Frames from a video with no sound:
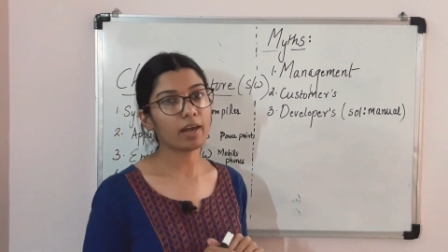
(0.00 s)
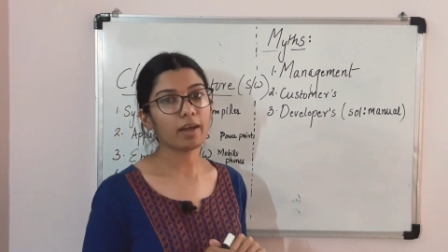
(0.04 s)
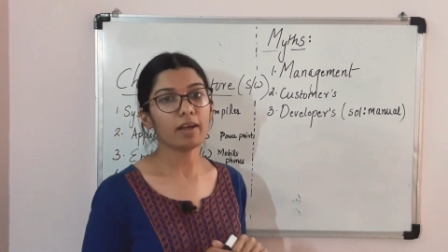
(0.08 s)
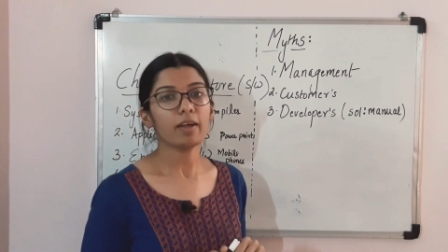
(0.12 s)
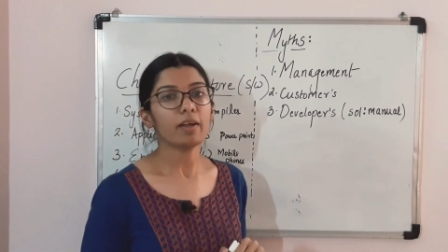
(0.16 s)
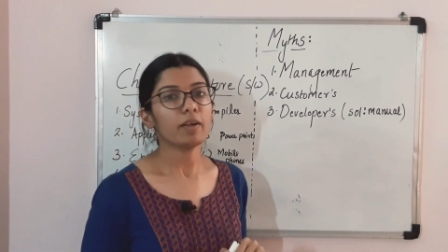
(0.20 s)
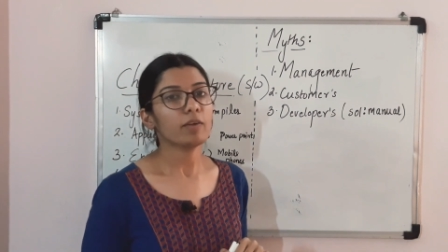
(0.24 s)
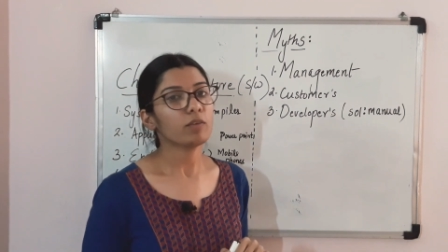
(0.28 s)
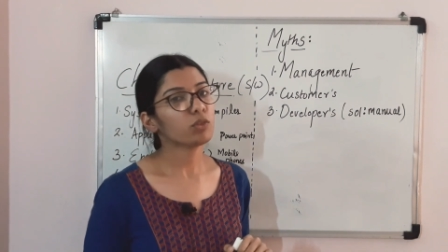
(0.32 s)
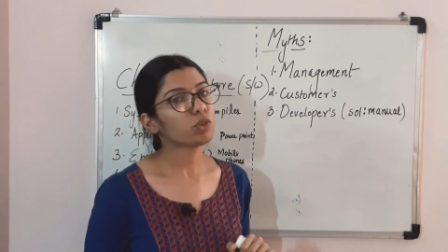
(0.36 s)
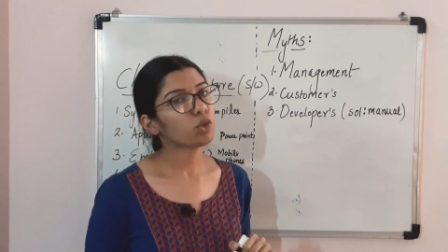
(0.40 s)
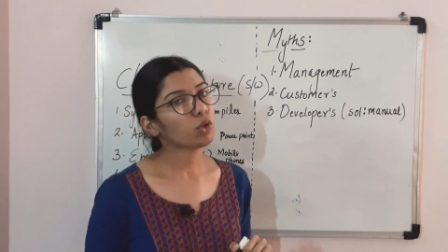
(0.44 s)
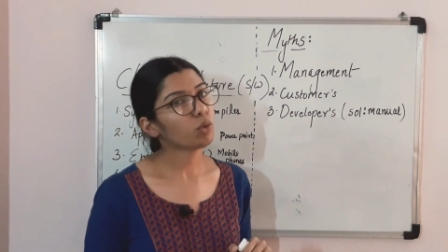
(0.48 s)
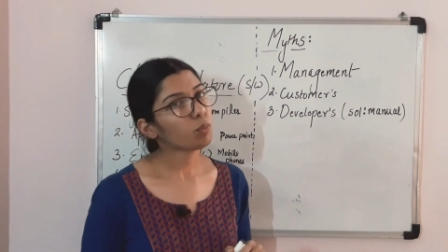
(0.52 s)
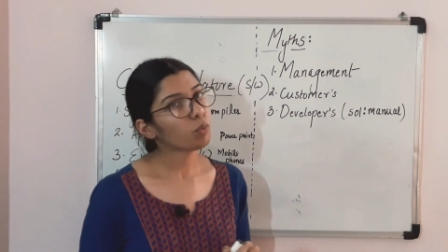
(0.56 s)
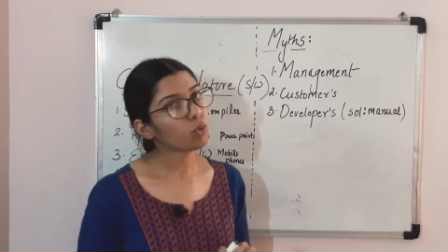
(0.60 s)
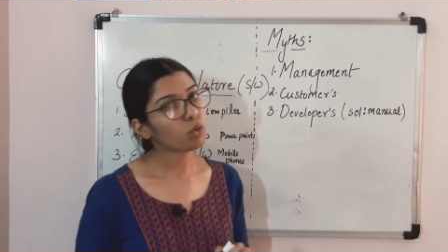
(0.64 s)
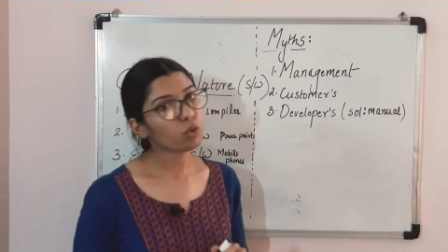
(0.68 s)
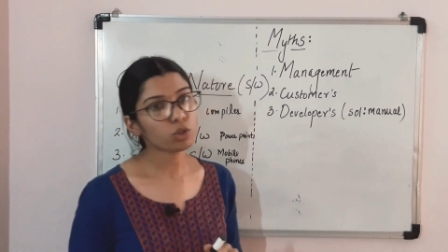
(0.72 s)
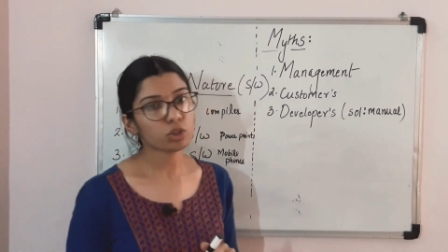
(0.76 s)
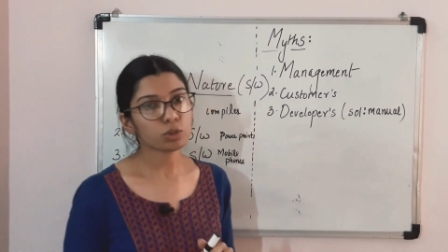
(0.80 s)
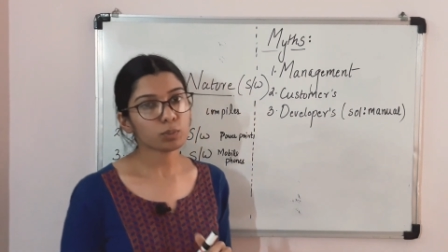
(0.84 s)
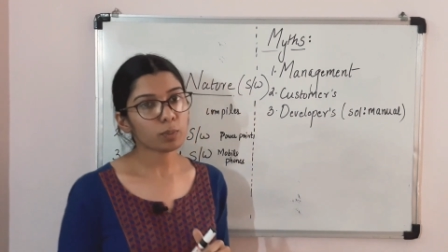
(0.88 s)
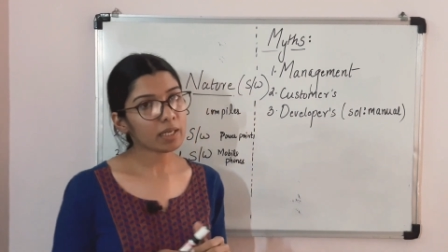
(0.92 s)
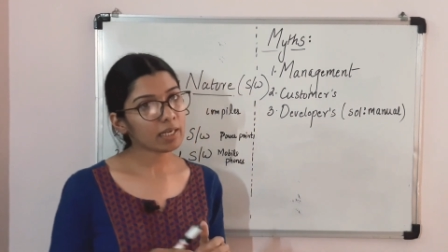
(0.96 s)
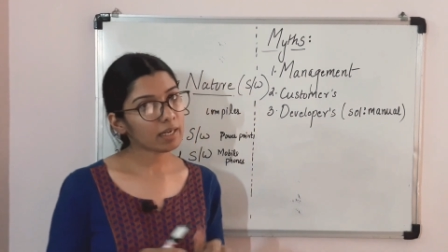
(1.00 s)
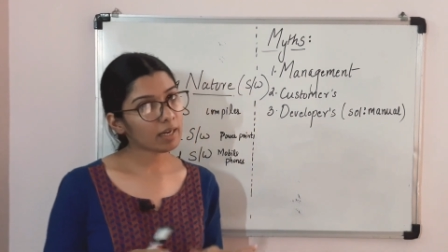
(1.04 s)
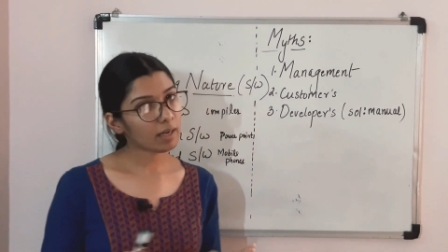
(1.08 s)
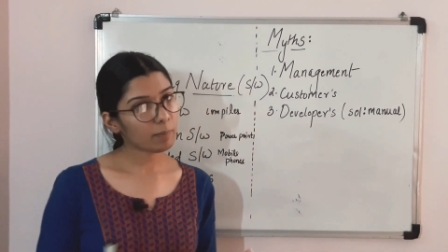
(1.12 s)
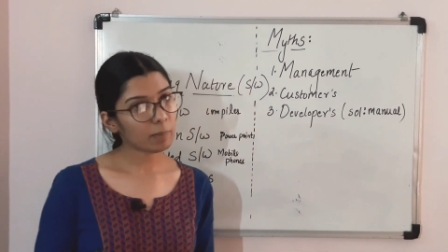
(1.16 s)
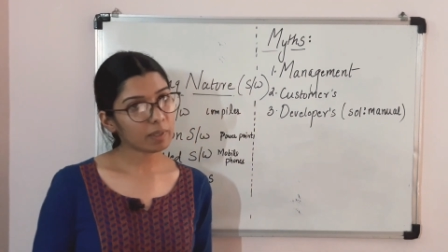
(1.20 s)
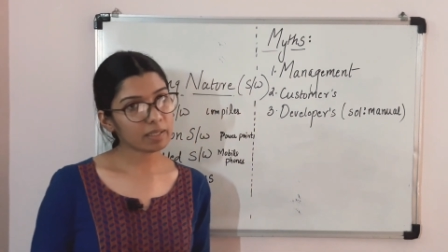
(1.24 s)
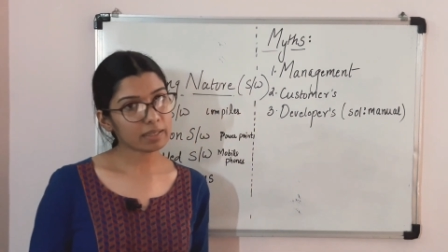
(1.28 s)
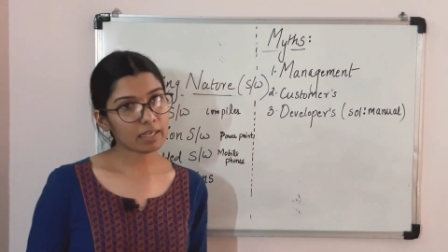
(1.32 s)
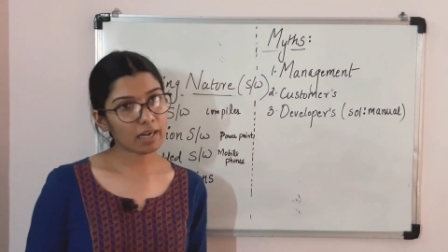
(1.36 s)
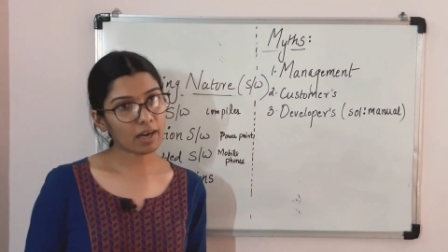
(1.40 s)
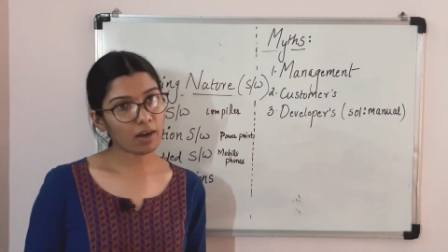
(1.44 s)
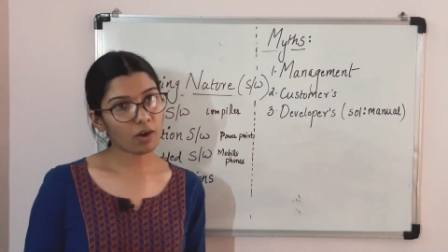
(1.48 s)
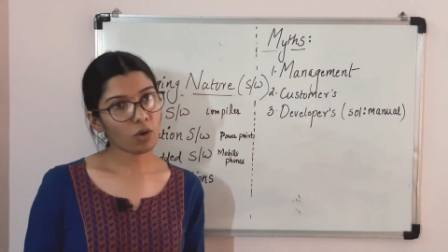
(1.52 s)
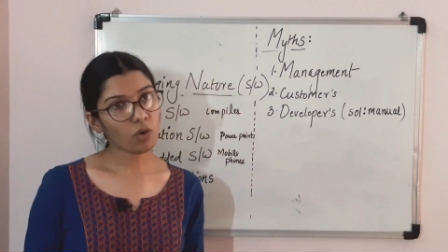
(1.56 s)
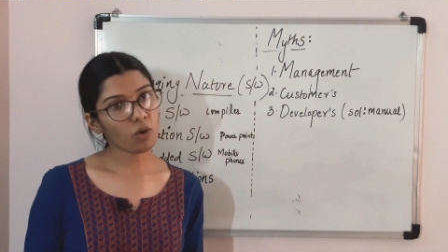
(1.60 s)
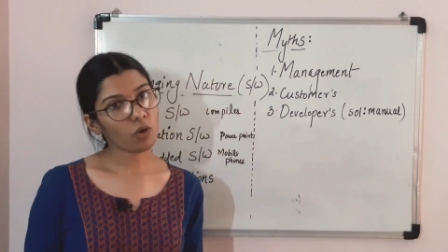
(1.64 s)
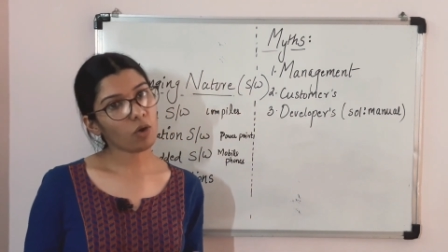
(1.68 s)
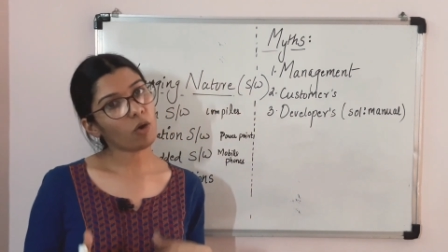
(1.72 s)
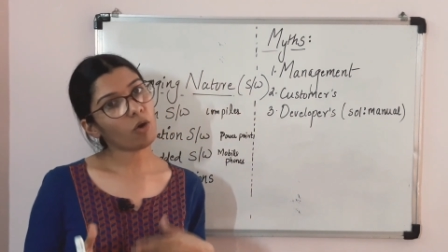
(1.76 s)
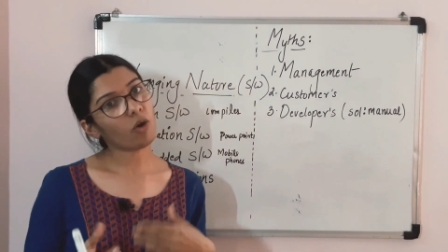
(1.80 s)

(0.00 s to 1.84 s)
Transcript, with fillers: है तुम कुछ भी ना बताओ